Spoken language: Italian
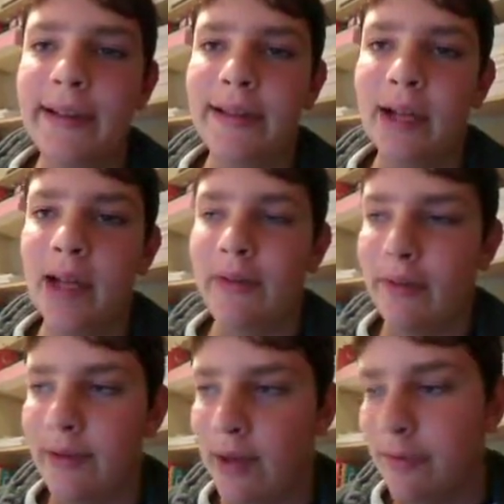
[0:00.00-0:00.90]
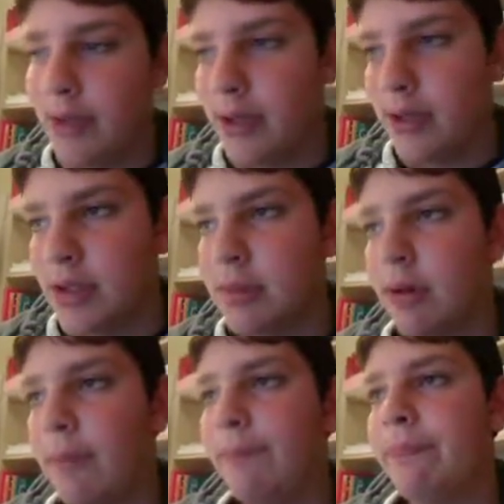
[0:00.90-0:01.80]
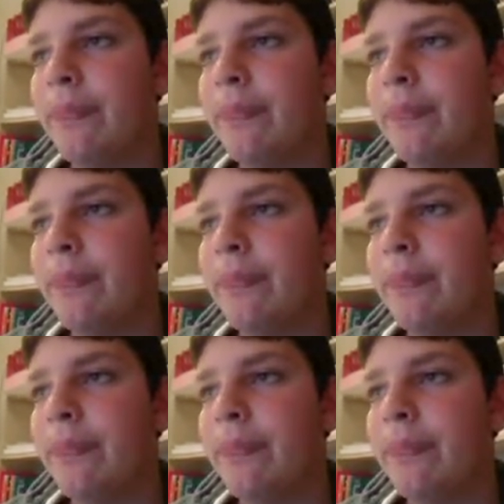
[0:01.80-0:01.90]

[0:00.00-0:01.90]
l'Italia farà benissimo